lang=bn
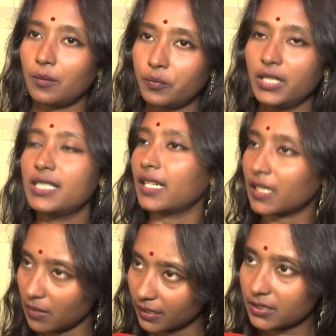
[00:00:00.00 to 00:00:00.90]
পুলিশ
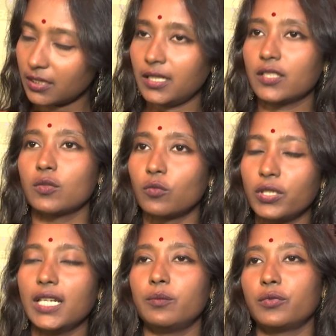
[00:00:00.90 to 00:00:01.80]
তাকে মারছেন একজন
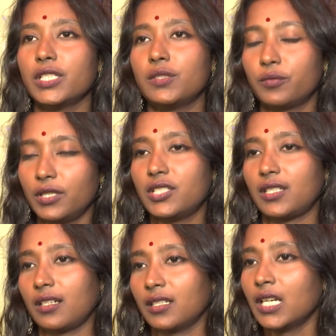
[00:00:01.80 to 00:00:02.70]
মহিলা পুলিশ পুলিশ
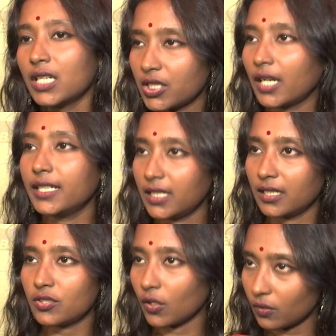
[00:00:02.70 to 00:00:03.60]
তার শাড়ি
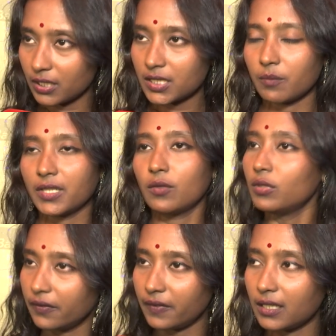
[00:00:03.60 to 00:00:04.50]
টেনে সকলের সামনে
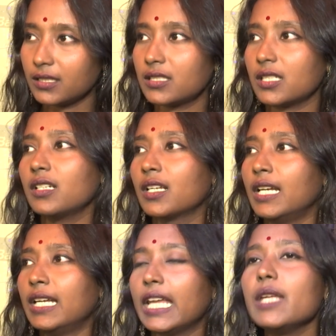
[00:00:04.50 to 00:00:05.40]
খুলে ফেলে দিচ্ছে
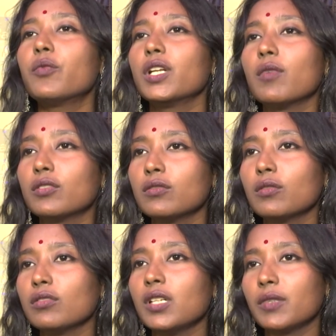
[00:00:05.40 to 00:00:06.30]
এই
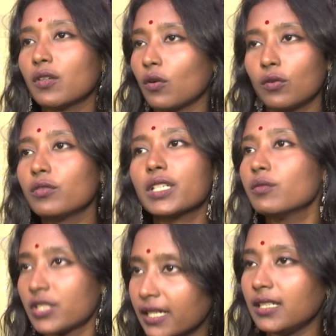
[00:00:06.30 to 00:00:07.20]
পরিবর্তনগুলো তো আমরা কখনো কেউ
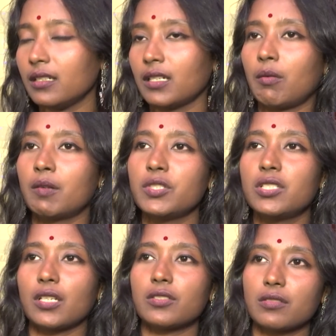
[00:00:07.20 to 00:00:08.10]
চাইনি আমার
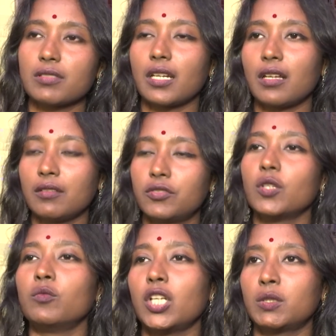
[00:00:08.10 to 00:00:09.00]
বিশ্বাস যারা
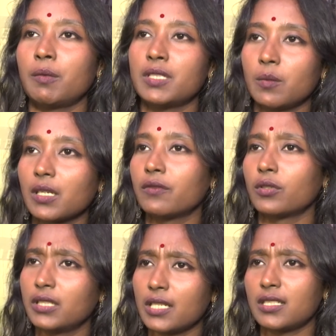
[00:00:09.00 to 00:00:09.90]
তৃণমূল অথবা বিজেপিকে
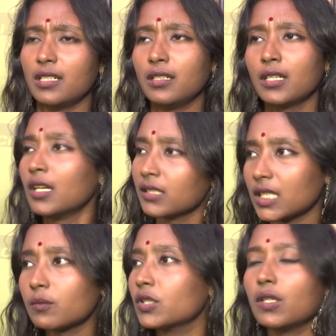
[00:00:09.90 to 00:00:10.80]
ভোট দিয়েছিলেন
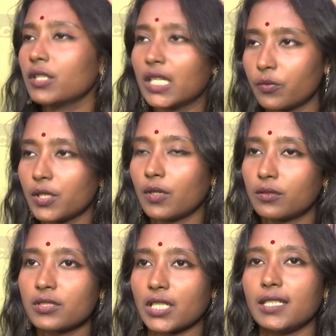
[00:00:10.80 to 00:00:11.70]
তাদের মধ্যে অনেকেই
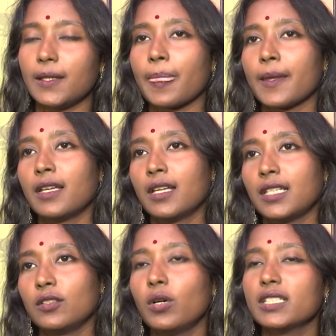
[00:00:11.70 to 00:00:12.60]
পরিবর্তন চাইনি
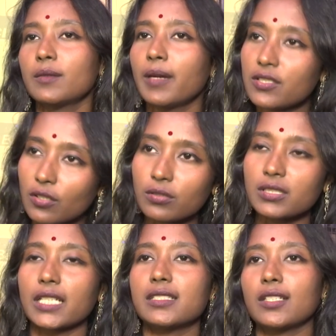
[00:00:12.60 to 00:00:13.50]
তাই দু যখন
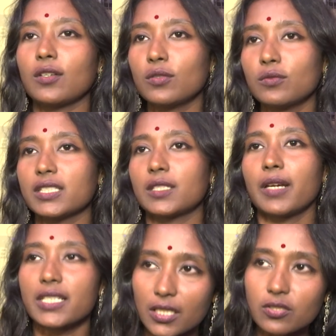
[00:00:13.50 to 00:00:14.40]
যাচ্ছে তখন দু হাজার
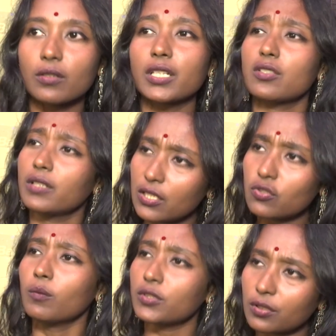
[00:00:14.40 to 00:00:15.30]
সঙ্গে সঙ্গে এই
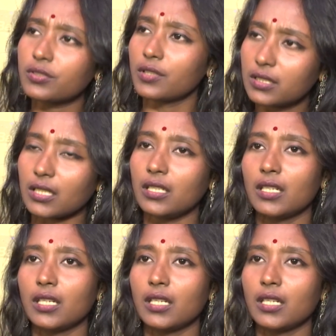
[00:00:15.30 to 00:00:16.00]
সমস্ত শ্রুতি